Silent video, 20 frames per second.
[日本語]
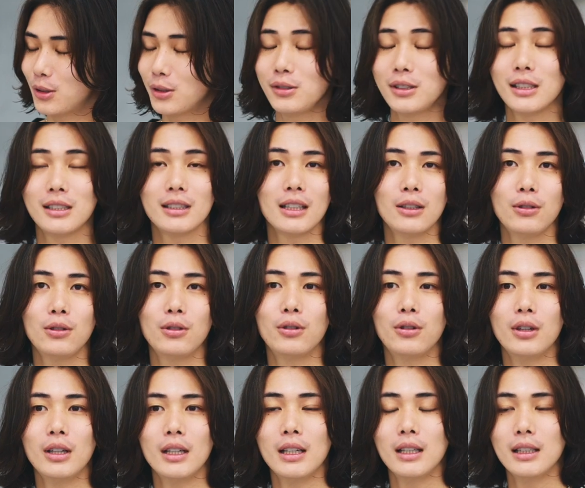するんですけ
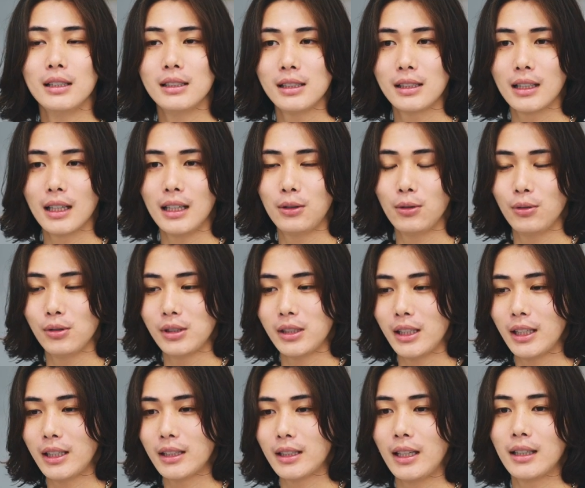ど次回どうし
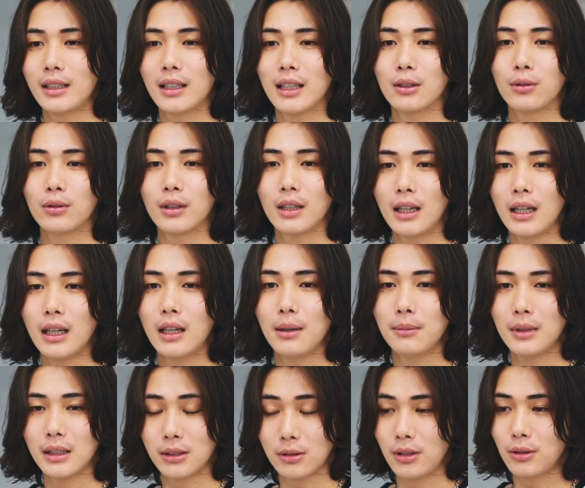ていきたいかとか、
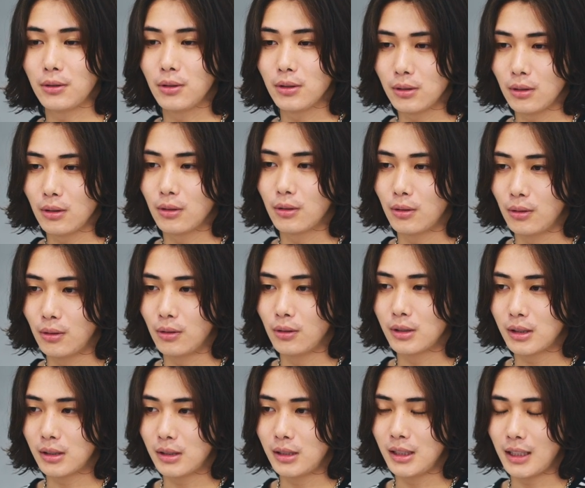まあ、それこそこ
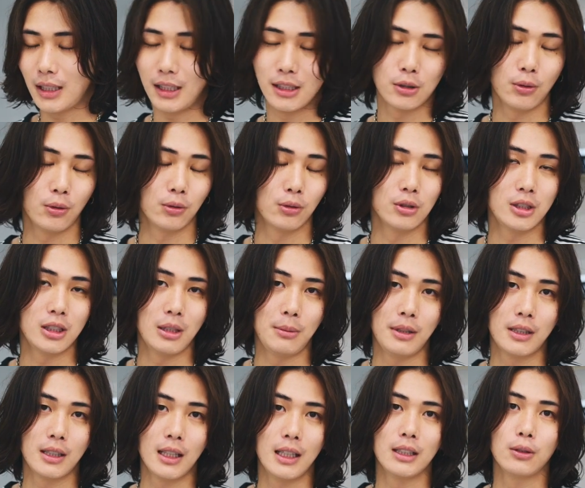う次回ショートして
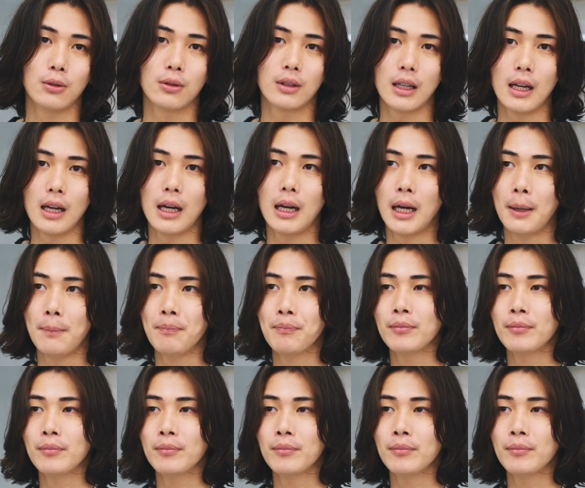みたいとか。